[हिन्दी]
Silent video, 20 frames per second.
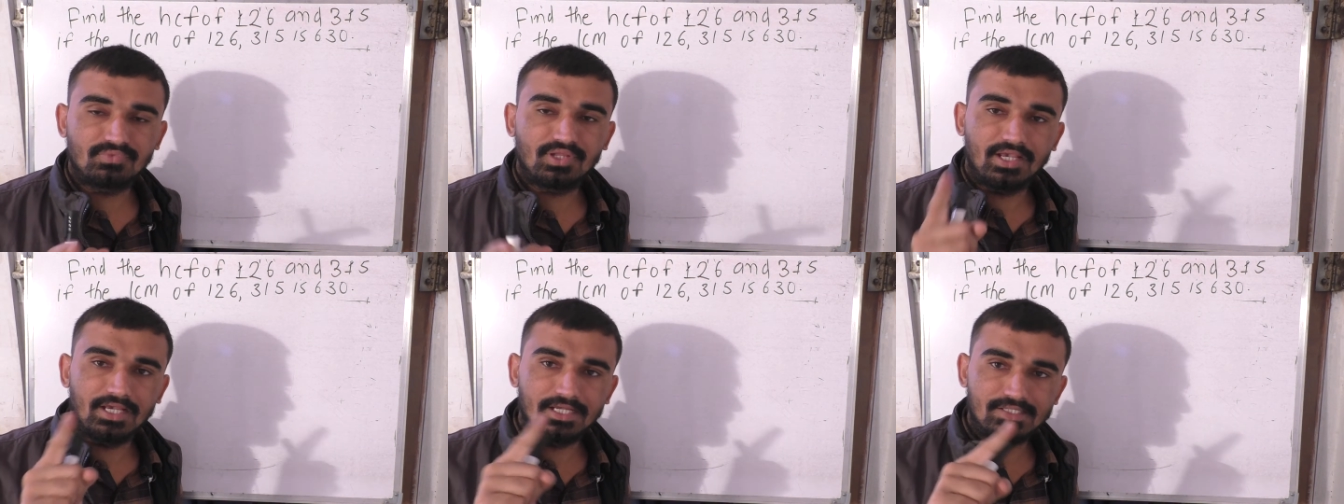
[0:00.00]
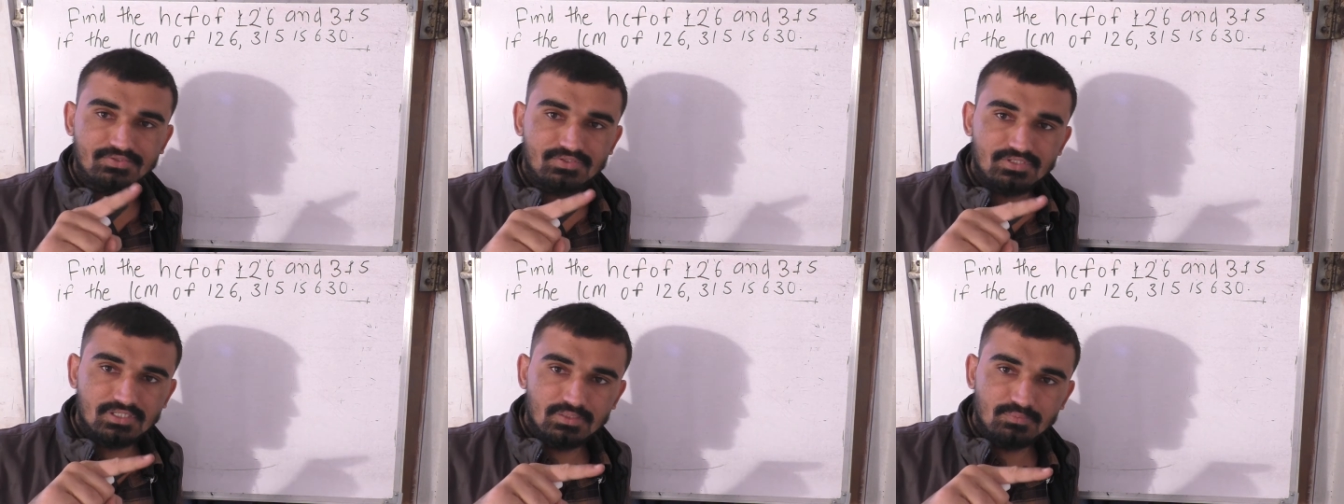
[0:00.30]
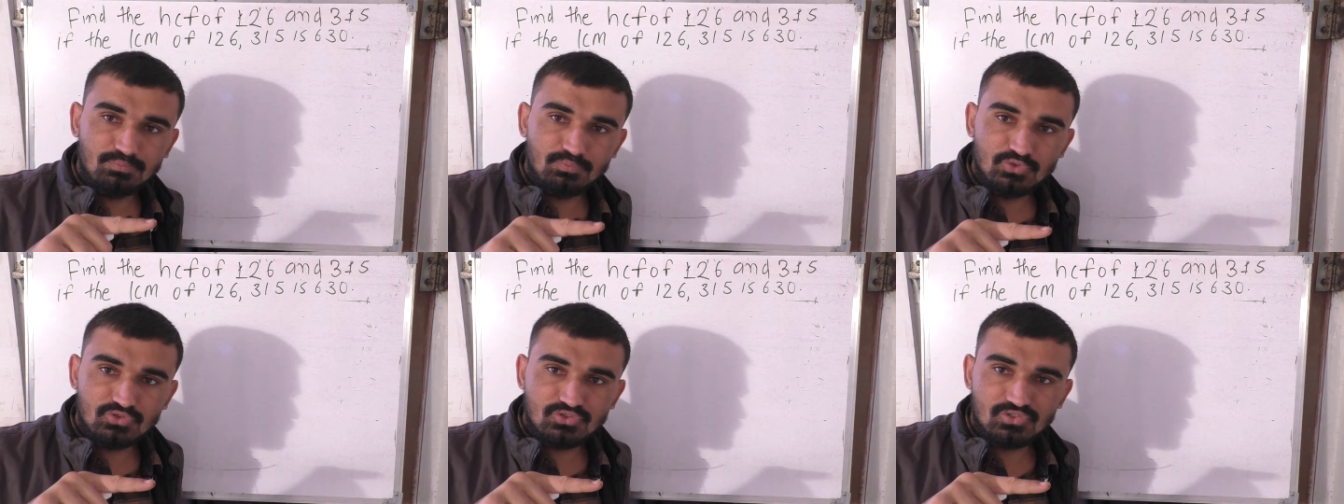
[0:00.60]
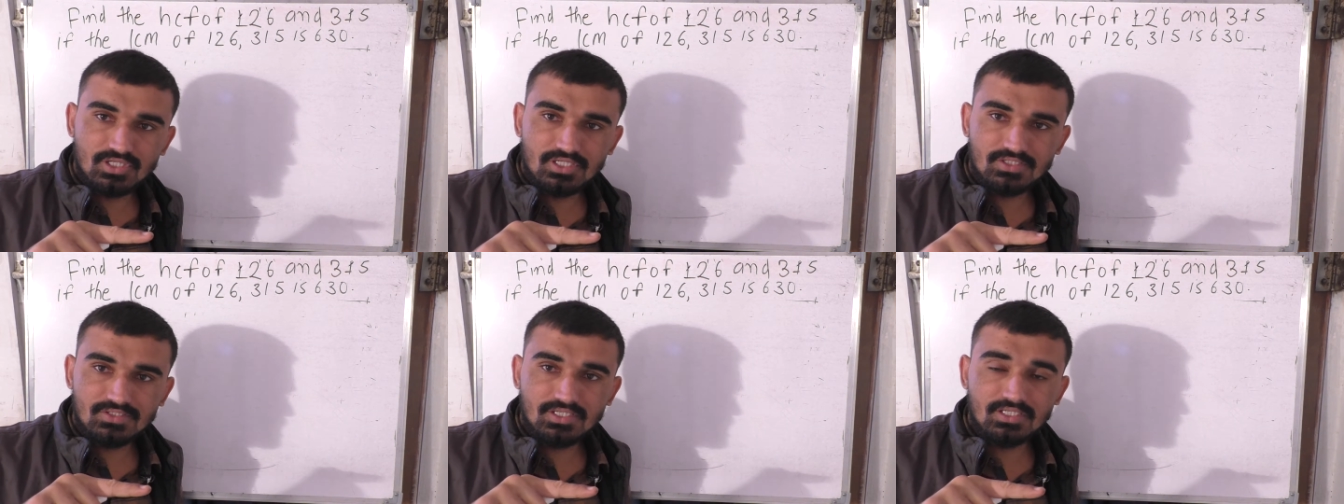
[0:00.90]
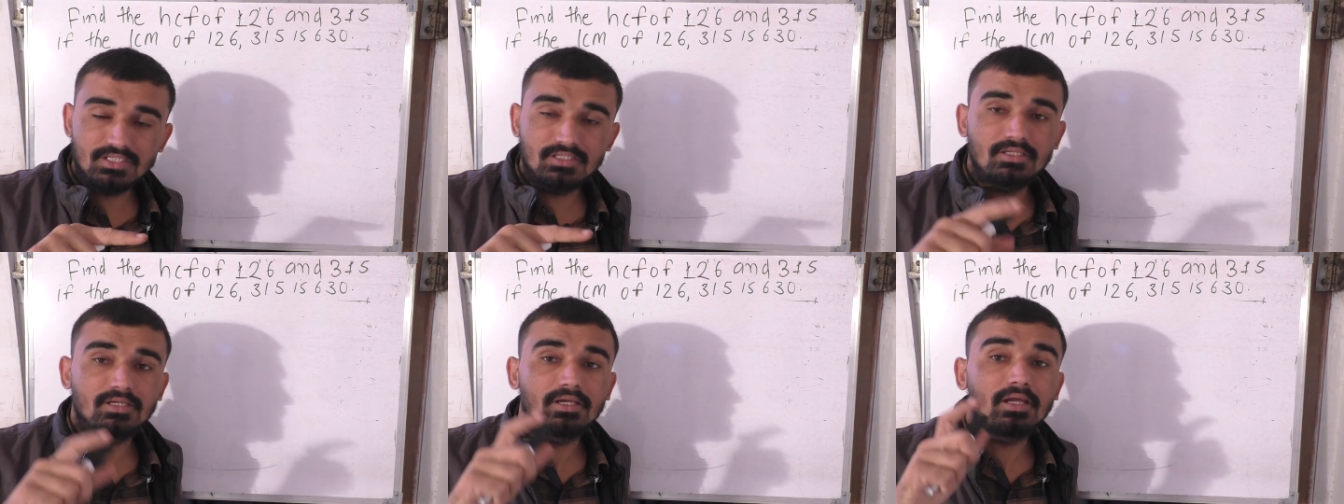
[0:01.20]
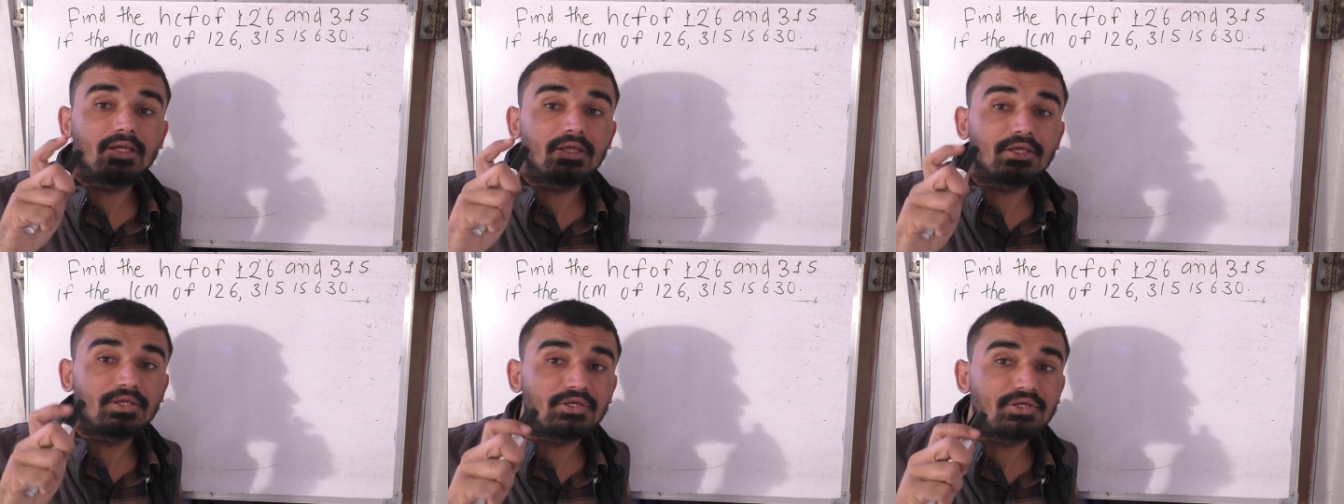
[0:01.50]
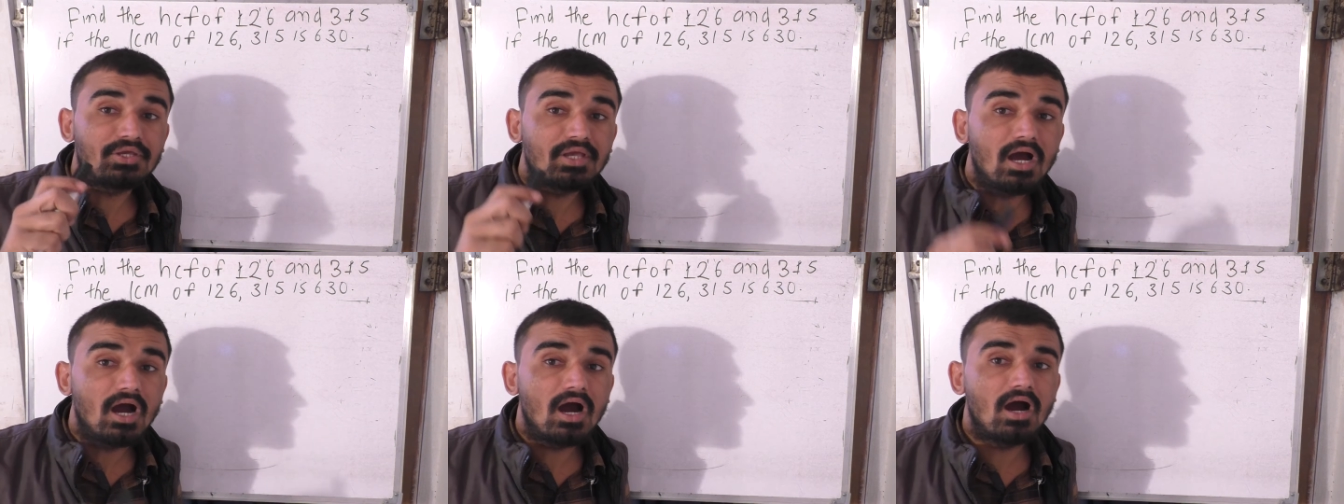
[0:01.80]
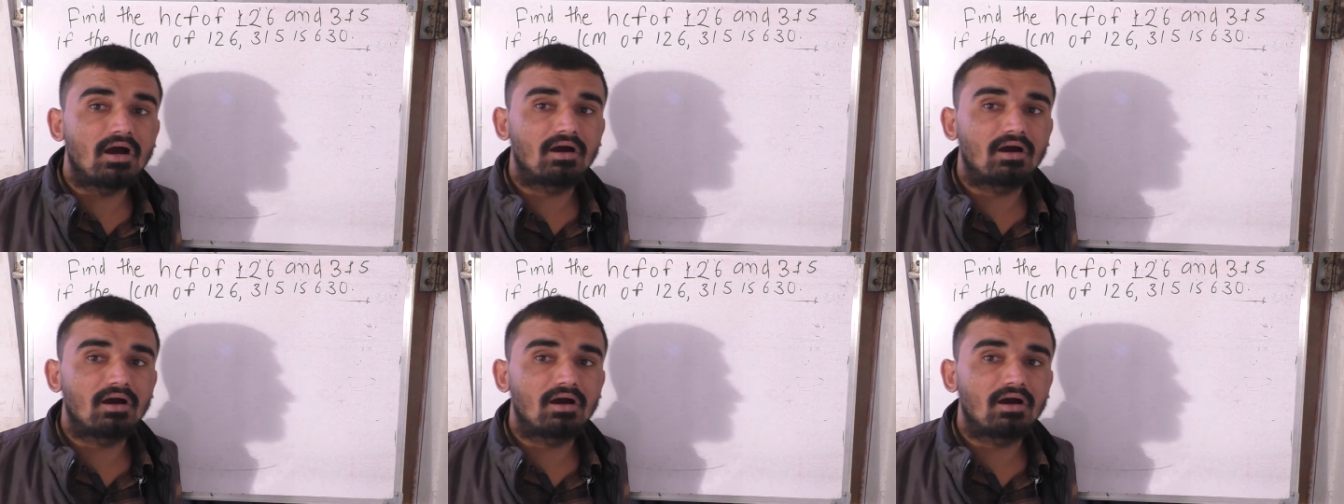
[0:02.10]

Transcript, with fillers: एचसीएफ पूछ लिया जाए या